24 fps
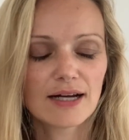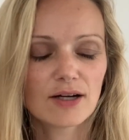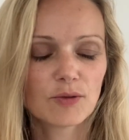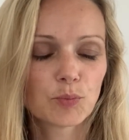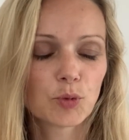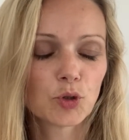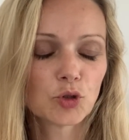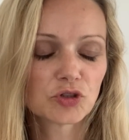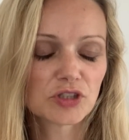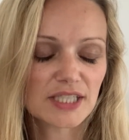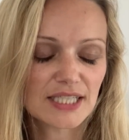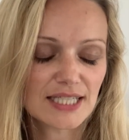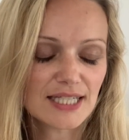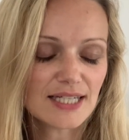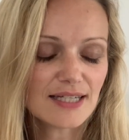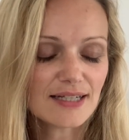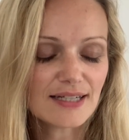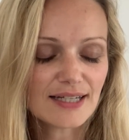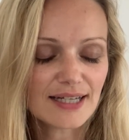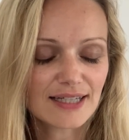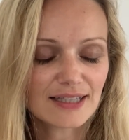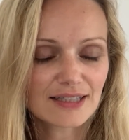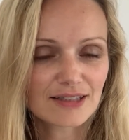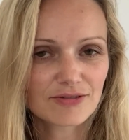
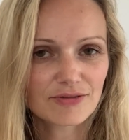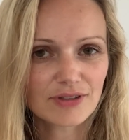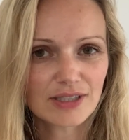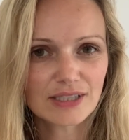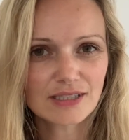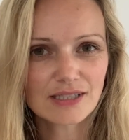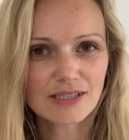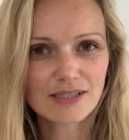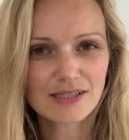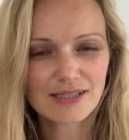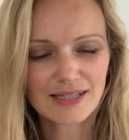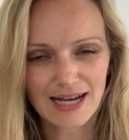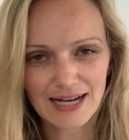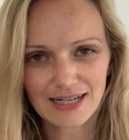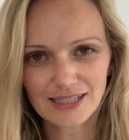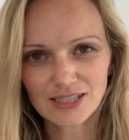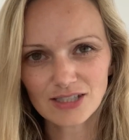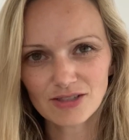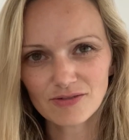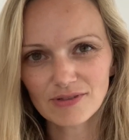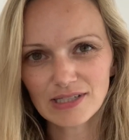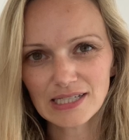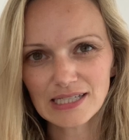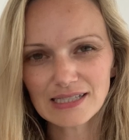Protein etwa ist
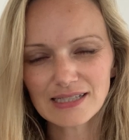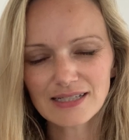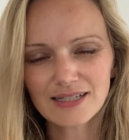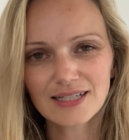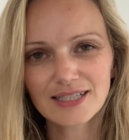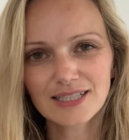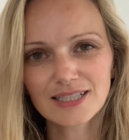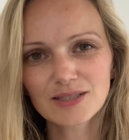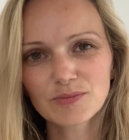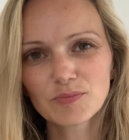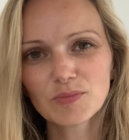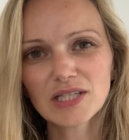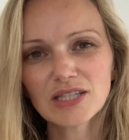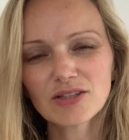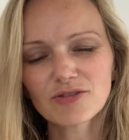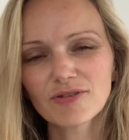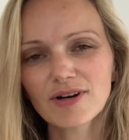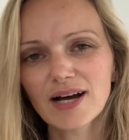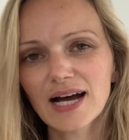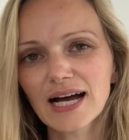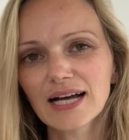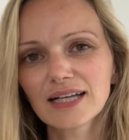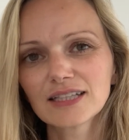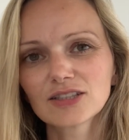ganz wesentlich
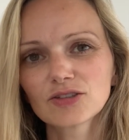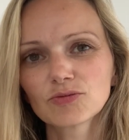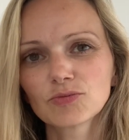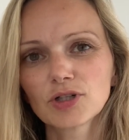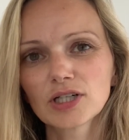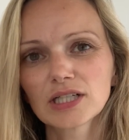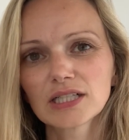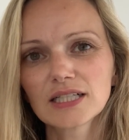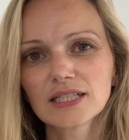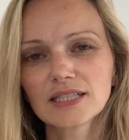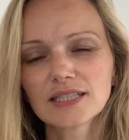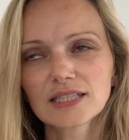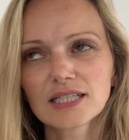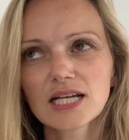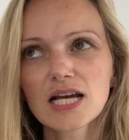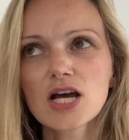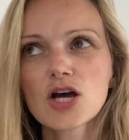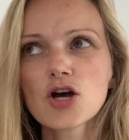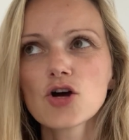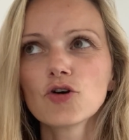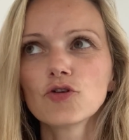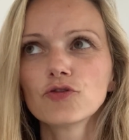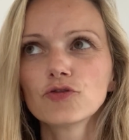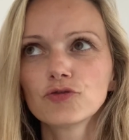mitverantwortlich
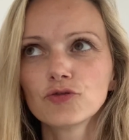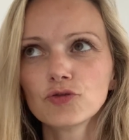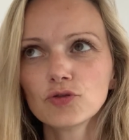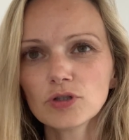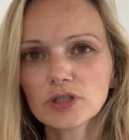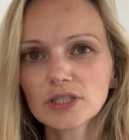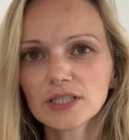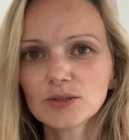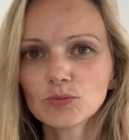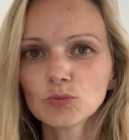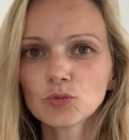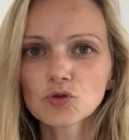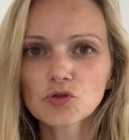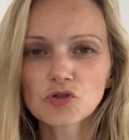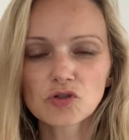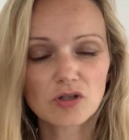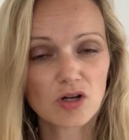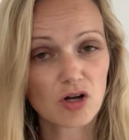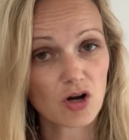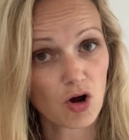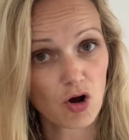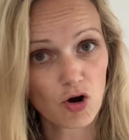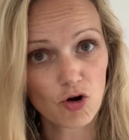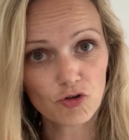für den
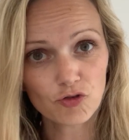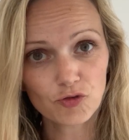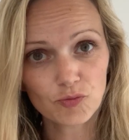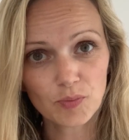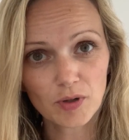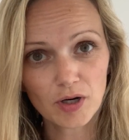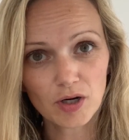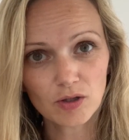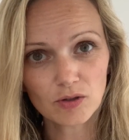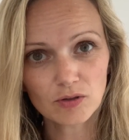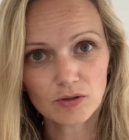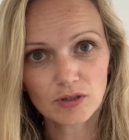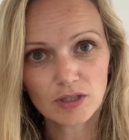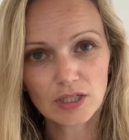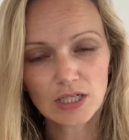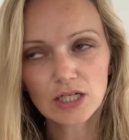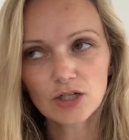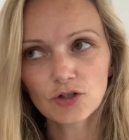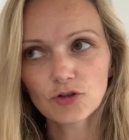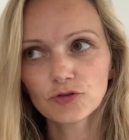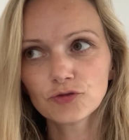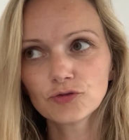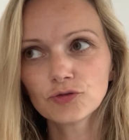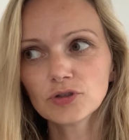Muskelaufbau,
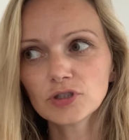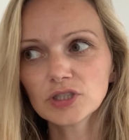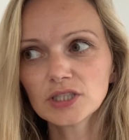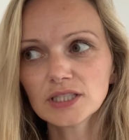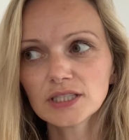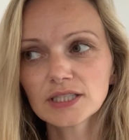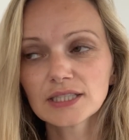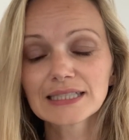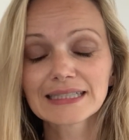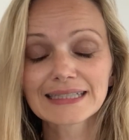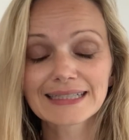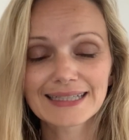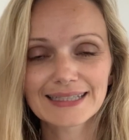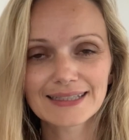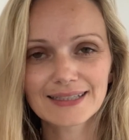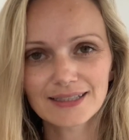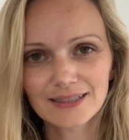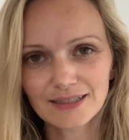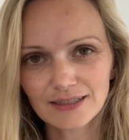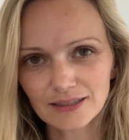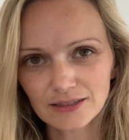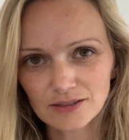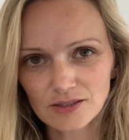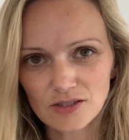für die
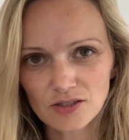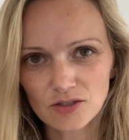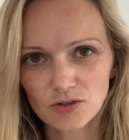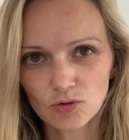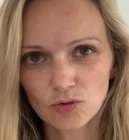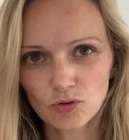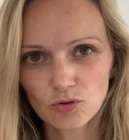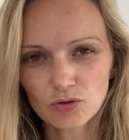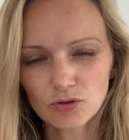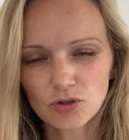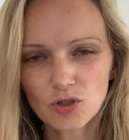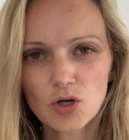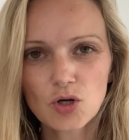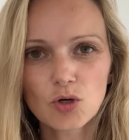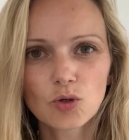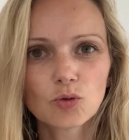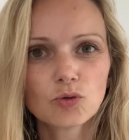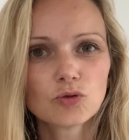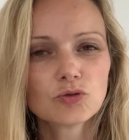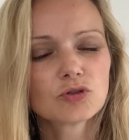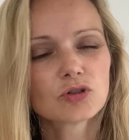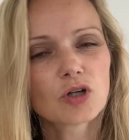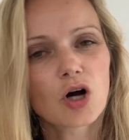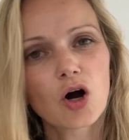Regeneration
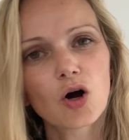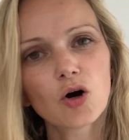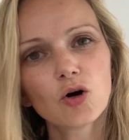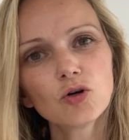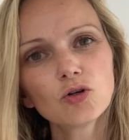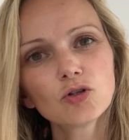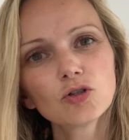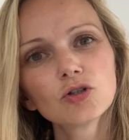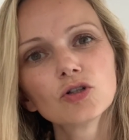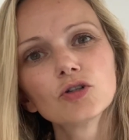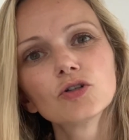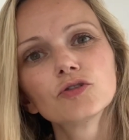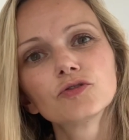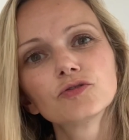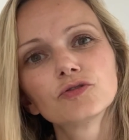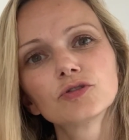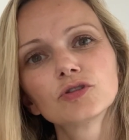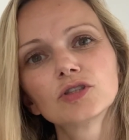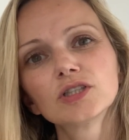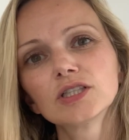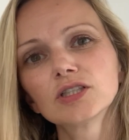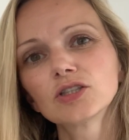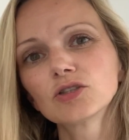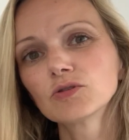und auch für
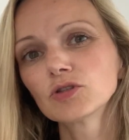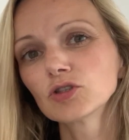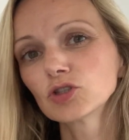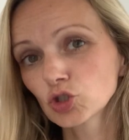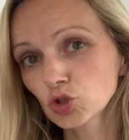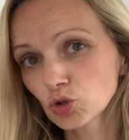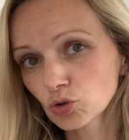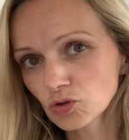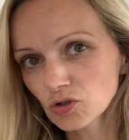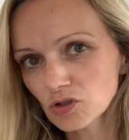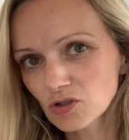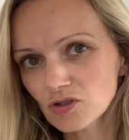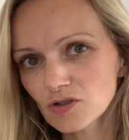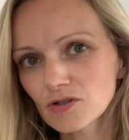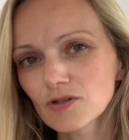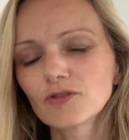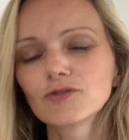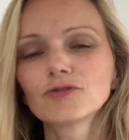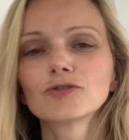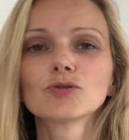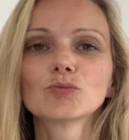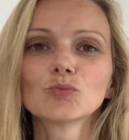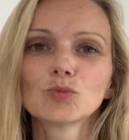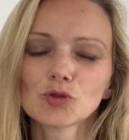den Schutz
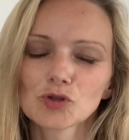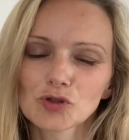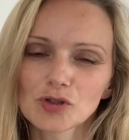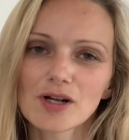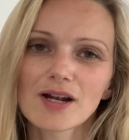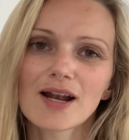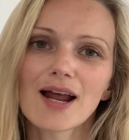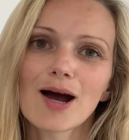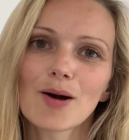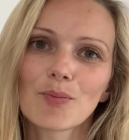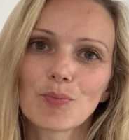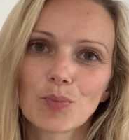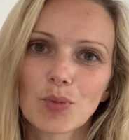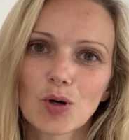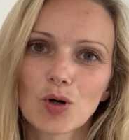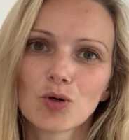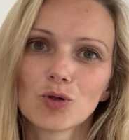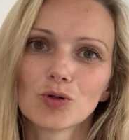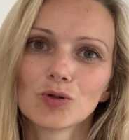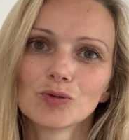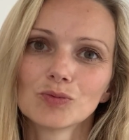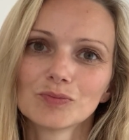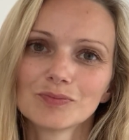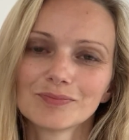von Muskelabbau.